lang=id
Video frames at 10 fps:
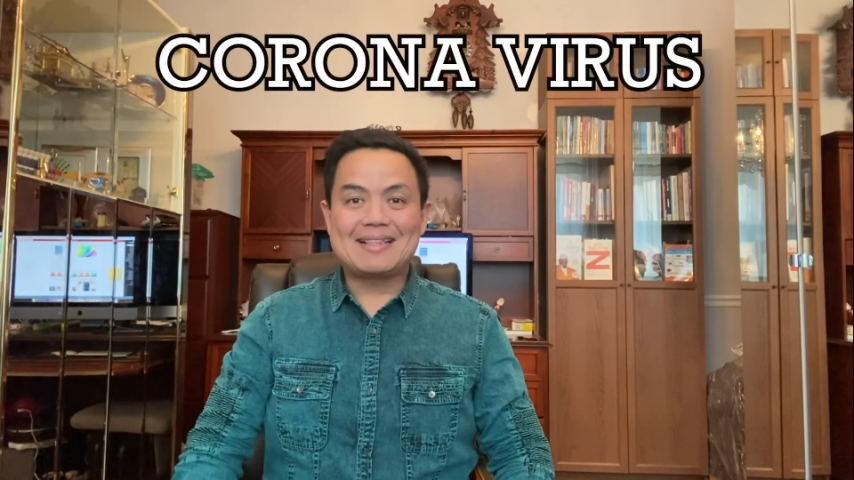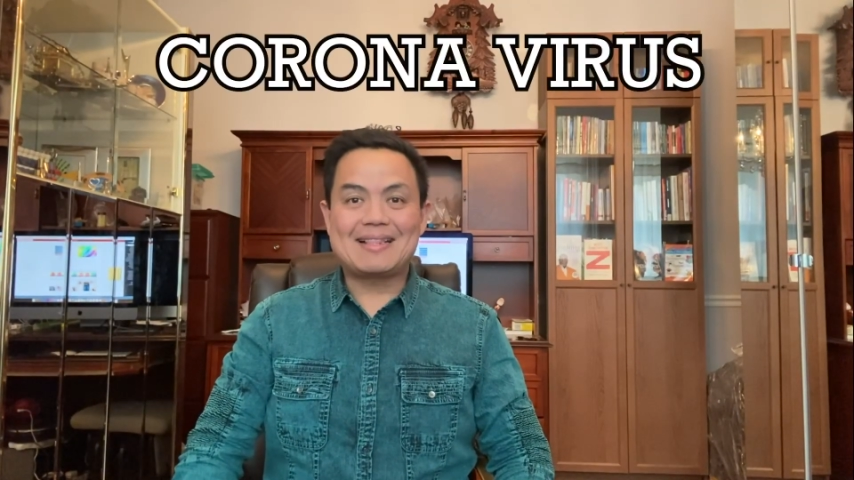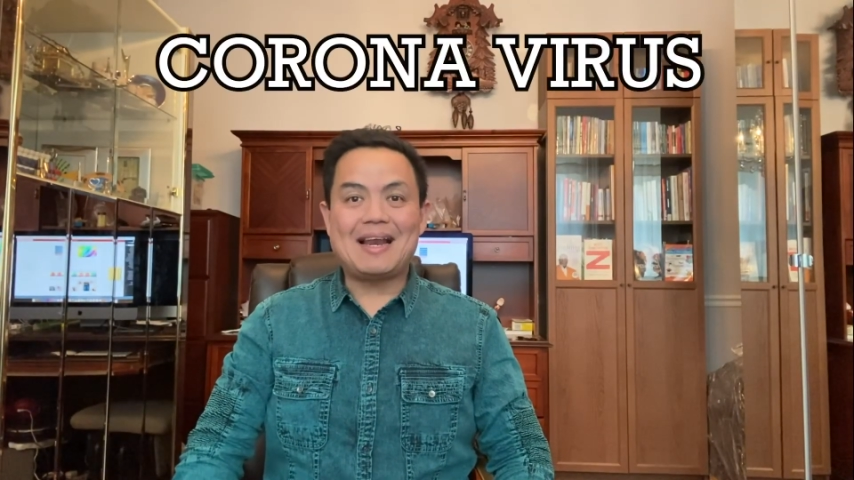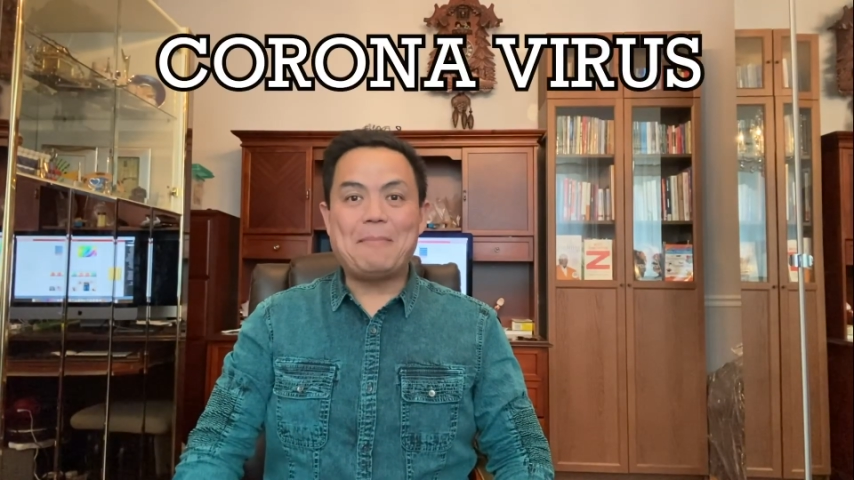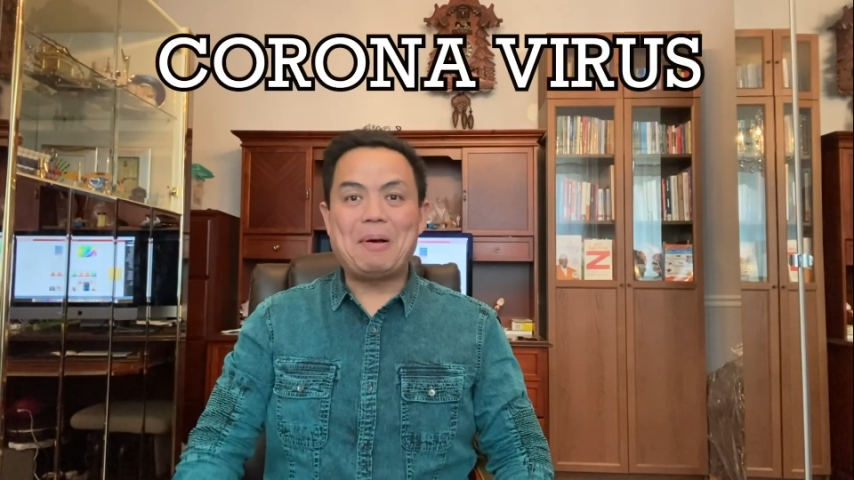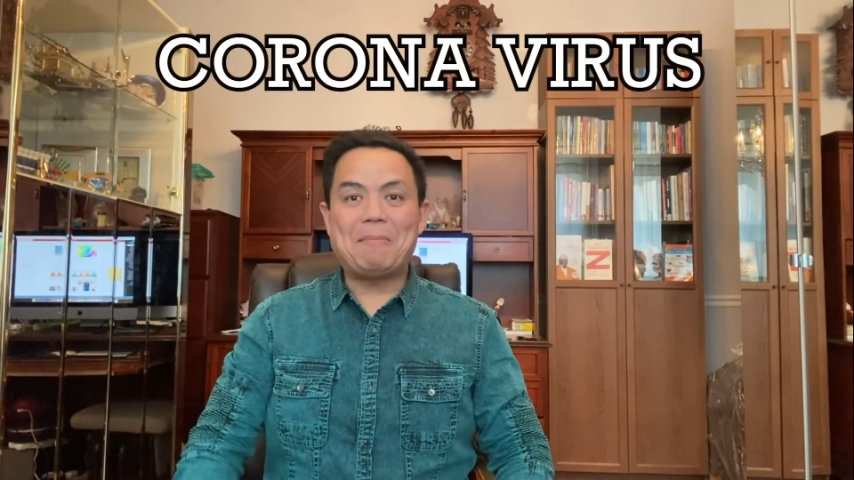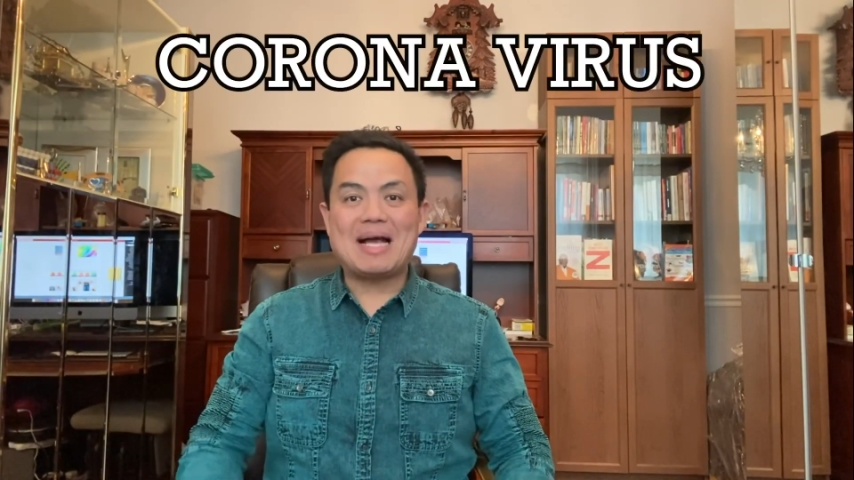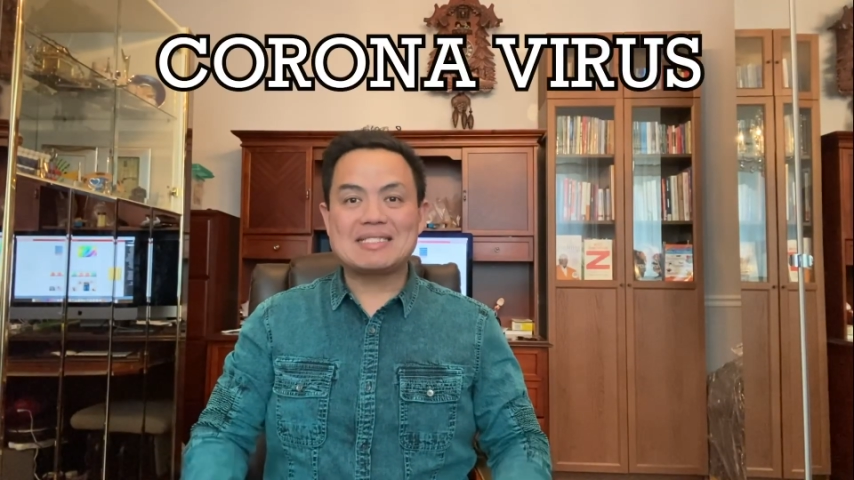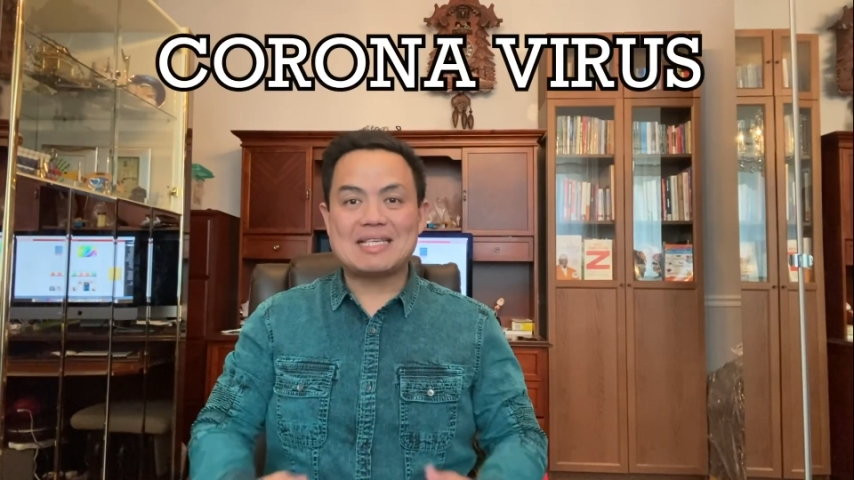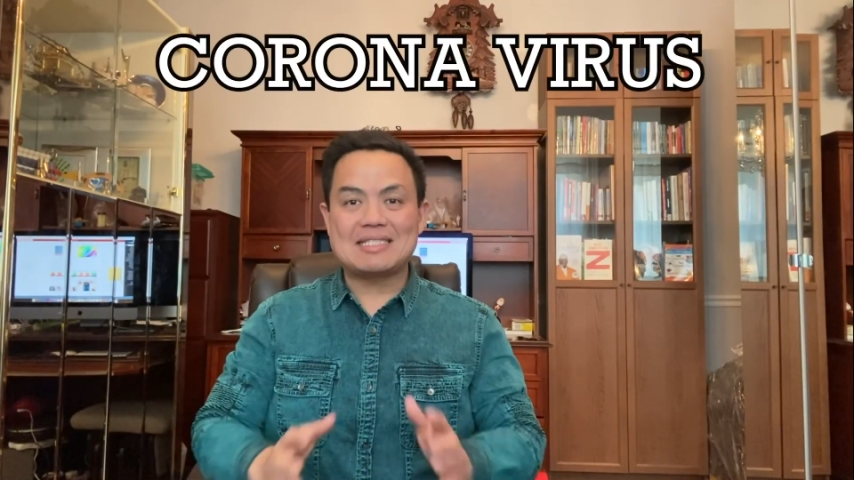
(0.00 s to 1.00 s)
telah
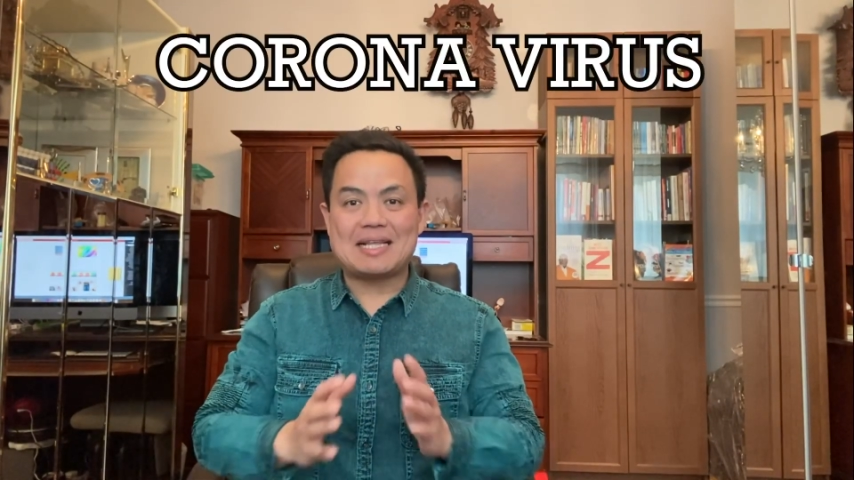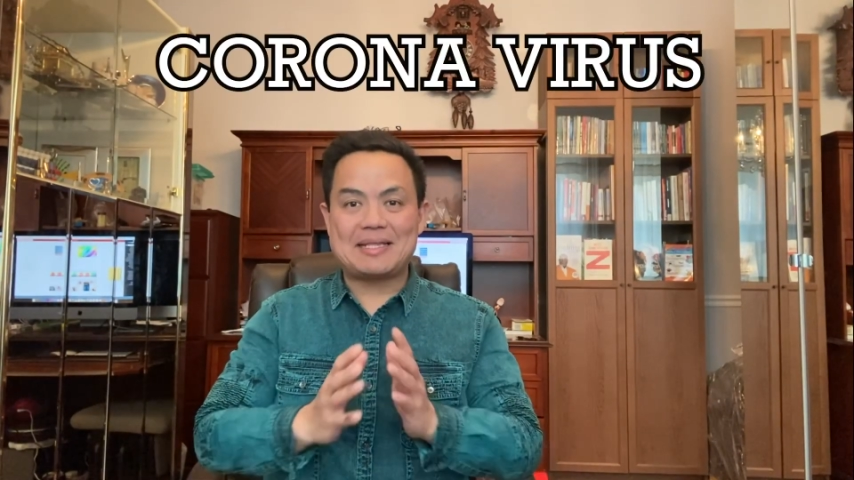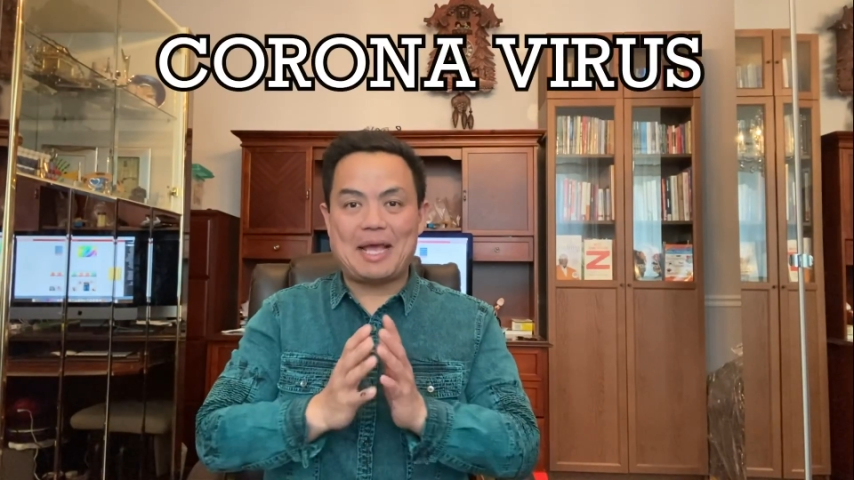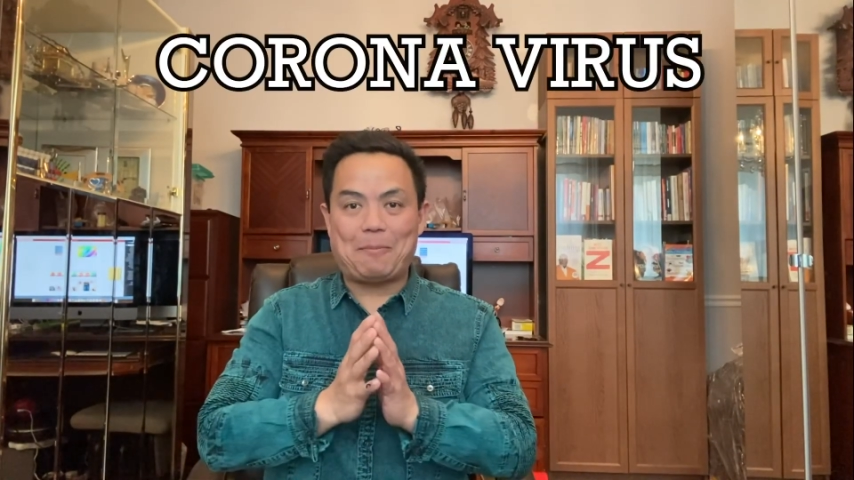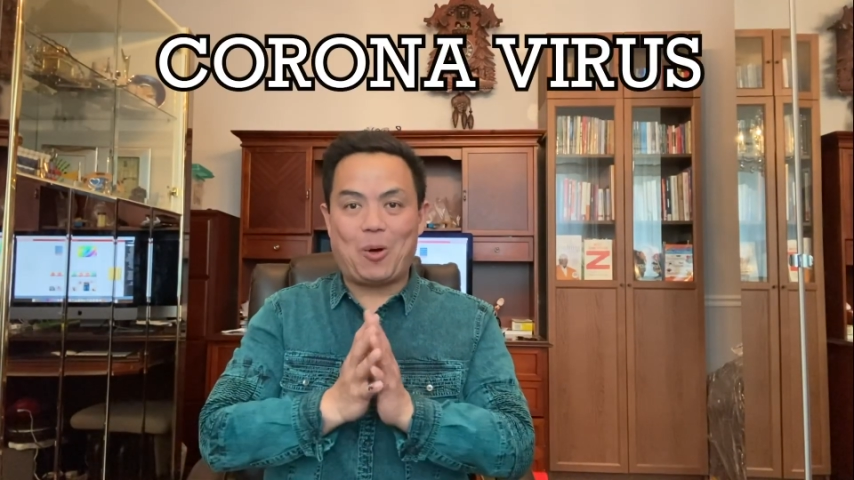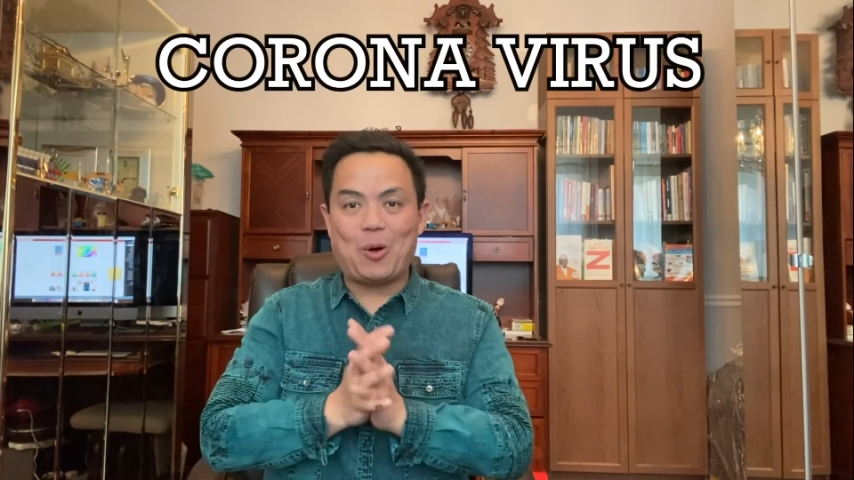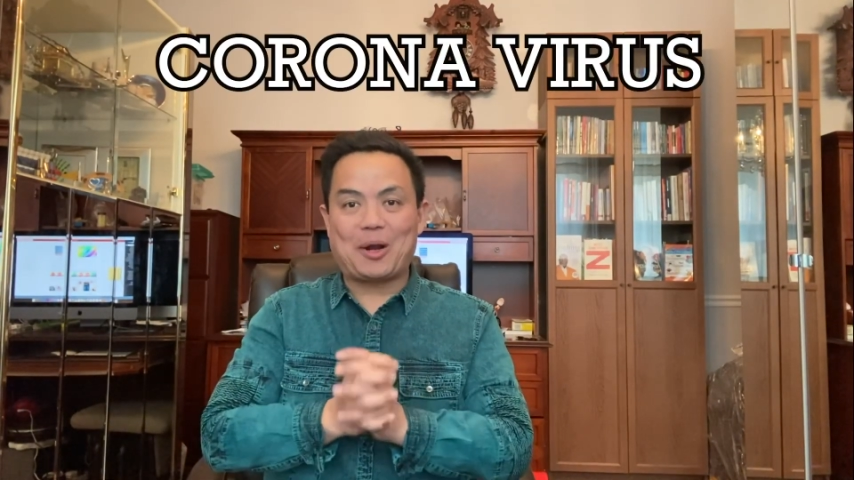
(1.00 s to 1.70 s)
memaksa setiap